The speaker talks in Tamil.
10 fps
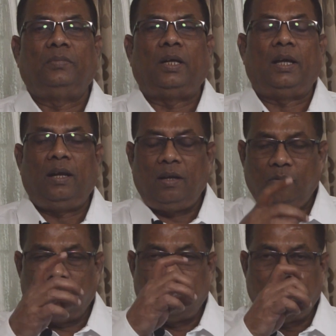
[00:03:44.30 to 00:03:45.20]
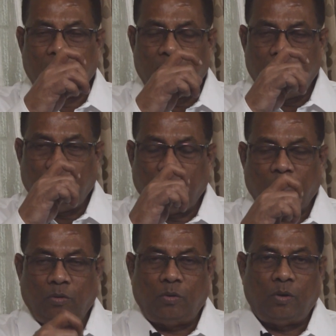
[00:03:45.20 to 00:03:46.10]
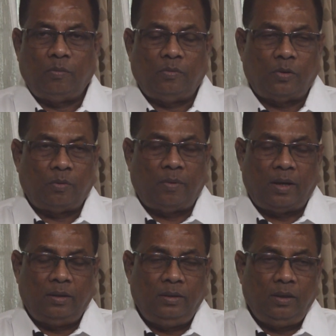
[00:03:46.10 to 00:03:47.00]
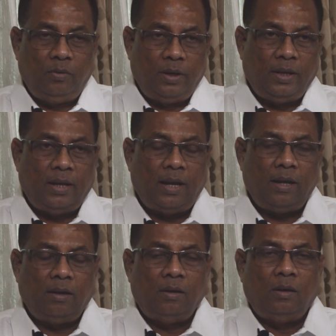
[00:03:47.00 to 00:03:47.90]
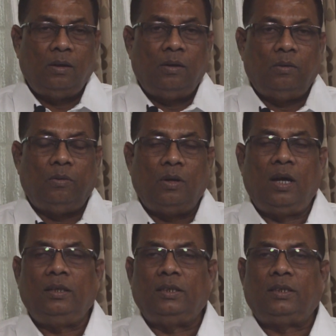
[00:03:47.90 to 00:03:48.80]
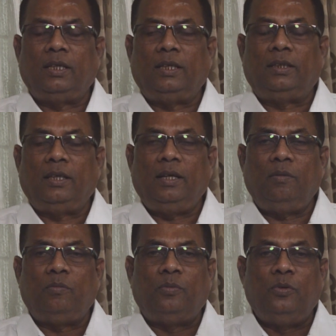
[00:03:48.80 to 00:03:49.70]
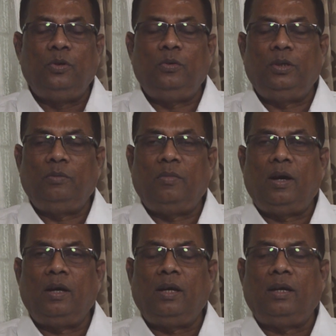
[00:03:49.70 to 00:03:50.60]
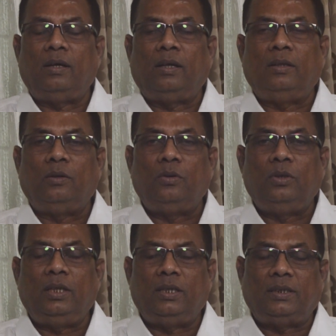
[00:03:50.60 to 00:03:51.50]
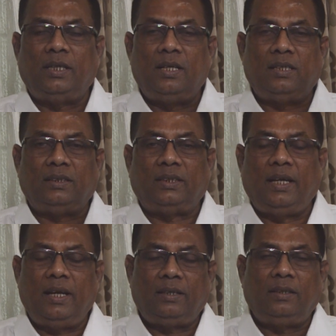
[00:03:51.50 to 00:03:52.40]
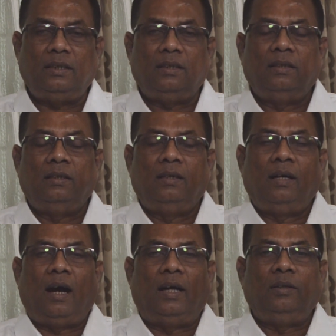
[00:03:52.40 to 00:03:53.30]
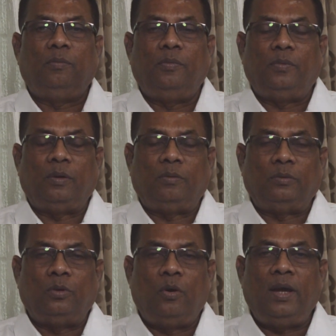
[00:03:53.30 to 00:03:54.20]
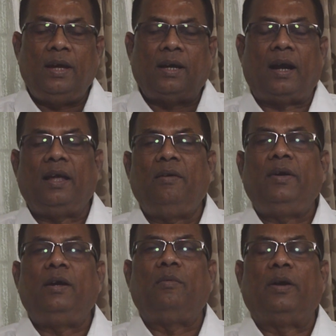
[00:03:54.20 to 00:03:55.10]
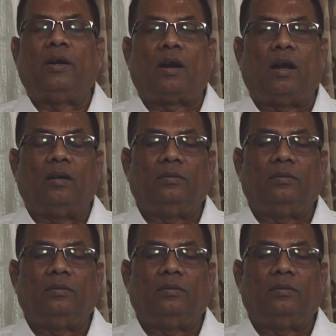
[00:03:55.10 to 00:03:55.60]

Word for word: அதனால் மருந்து ஒரு ஒரு ஒரு மருந்தினுடைய குணாதிசயத்தை முழுவதுமாக அந்த குருதிக்கு சென்று சேர்த்து அது நோயை களைய வேண்டும் என்றால்